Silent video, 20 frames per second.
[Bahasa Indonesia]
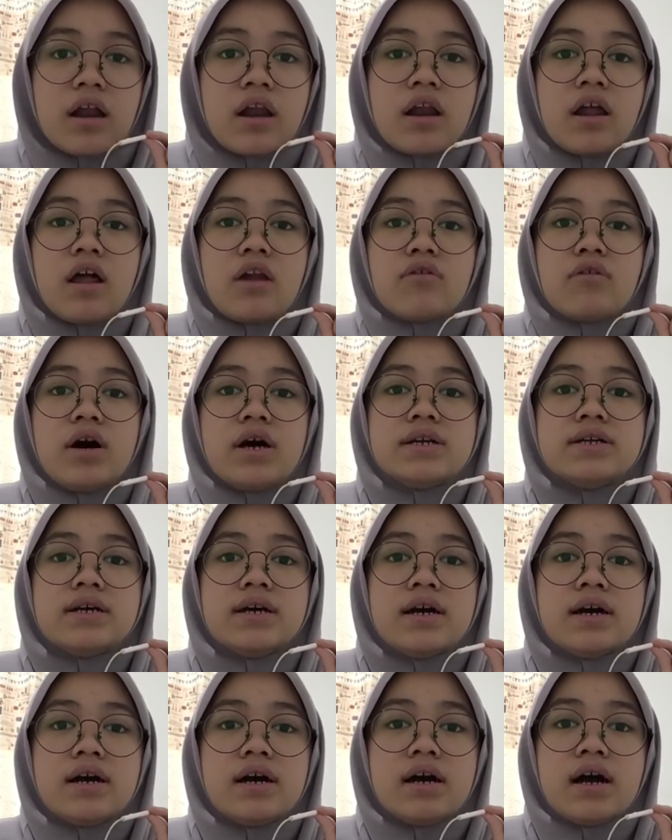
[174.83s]
lalu
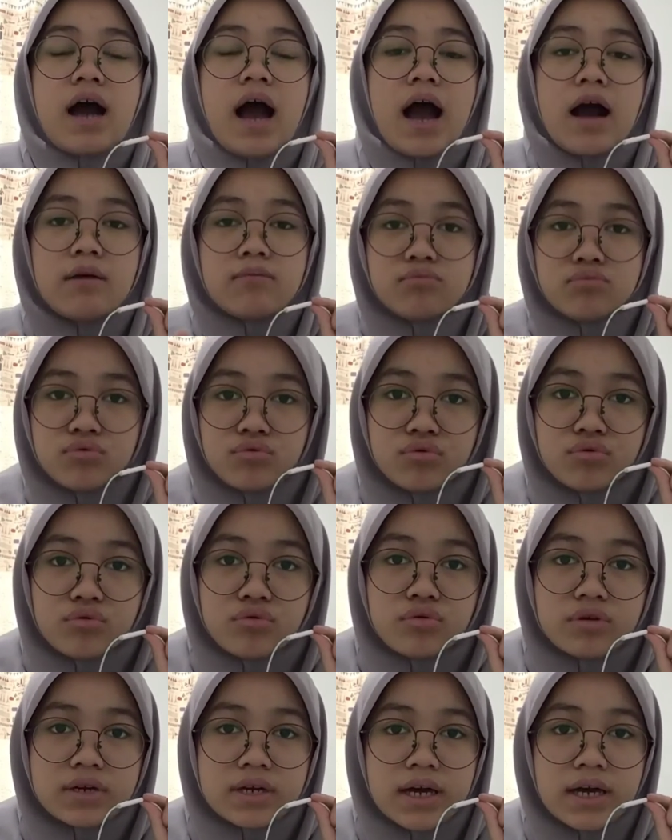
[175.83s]
ada
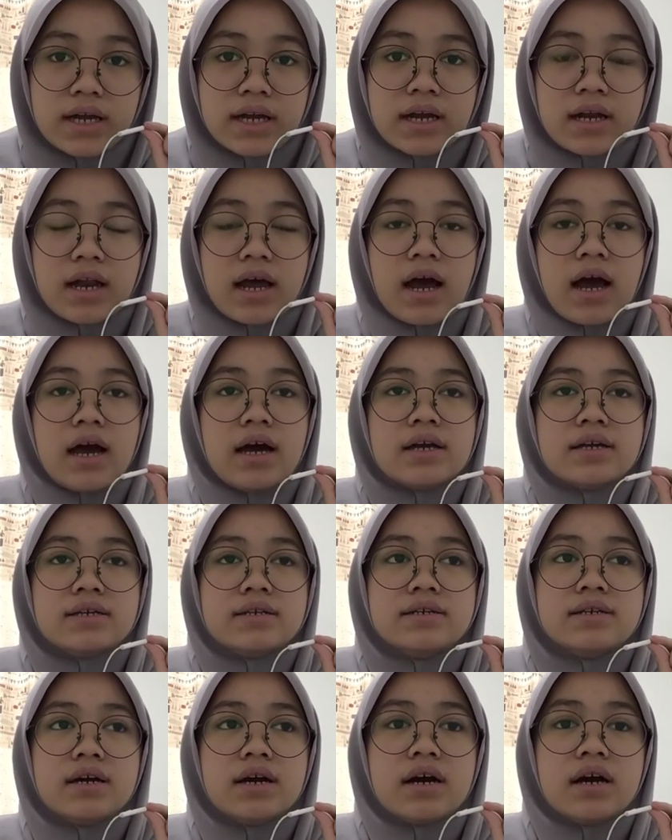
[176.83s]
abu dan
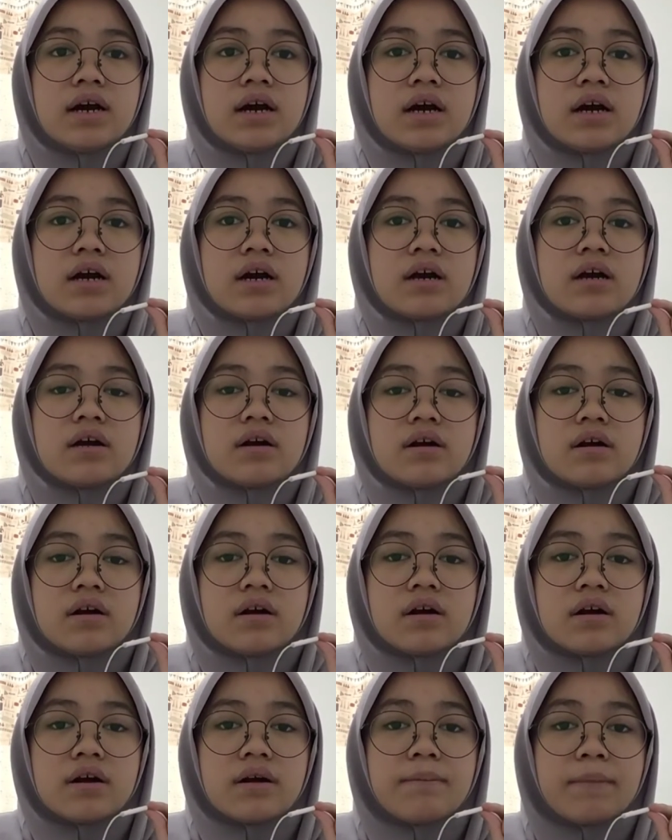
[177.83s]
ada
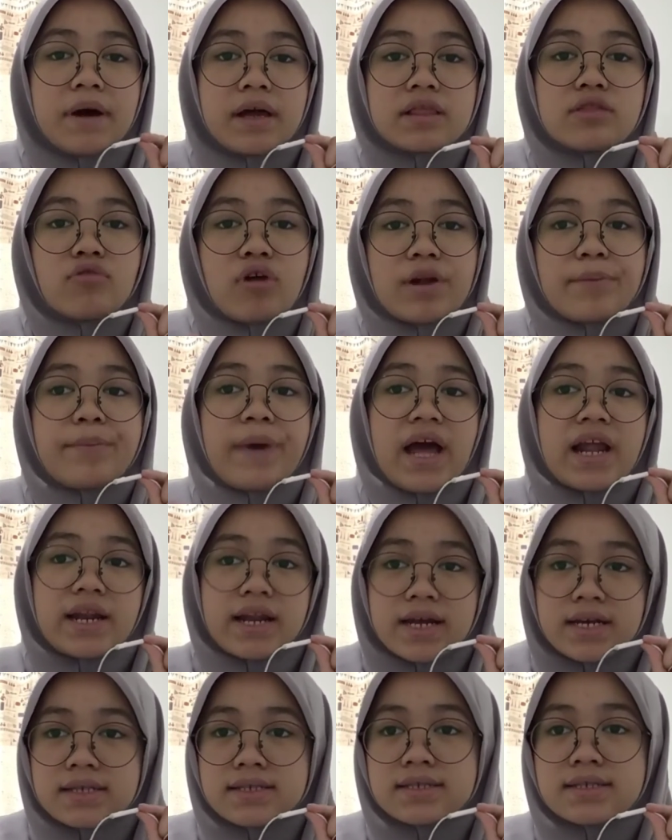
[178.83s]
batuan
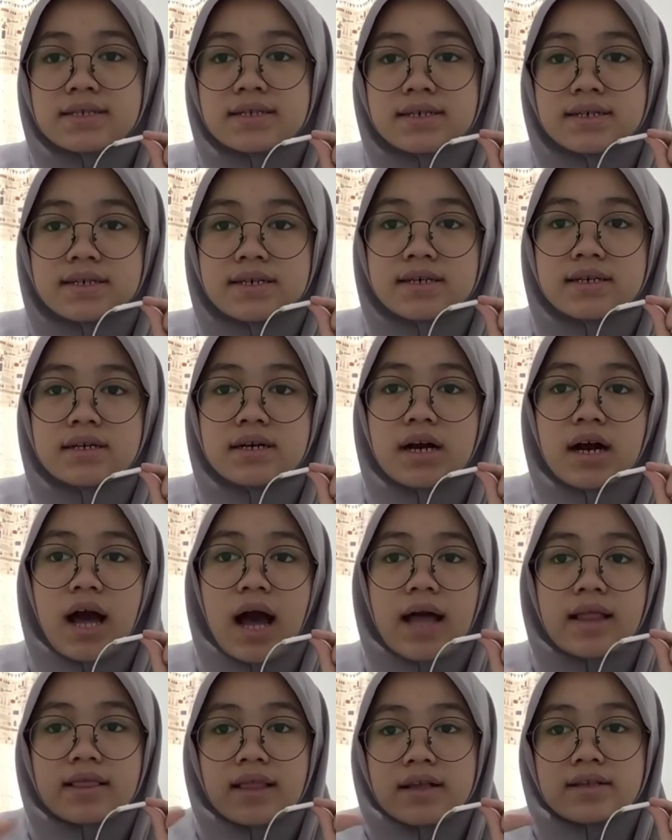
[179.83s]
panas ke
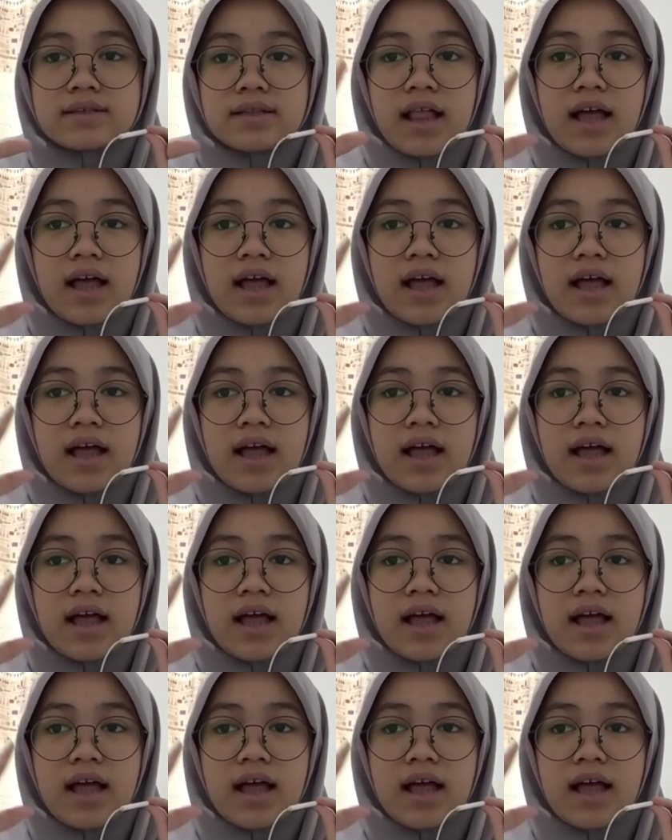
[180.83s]
atas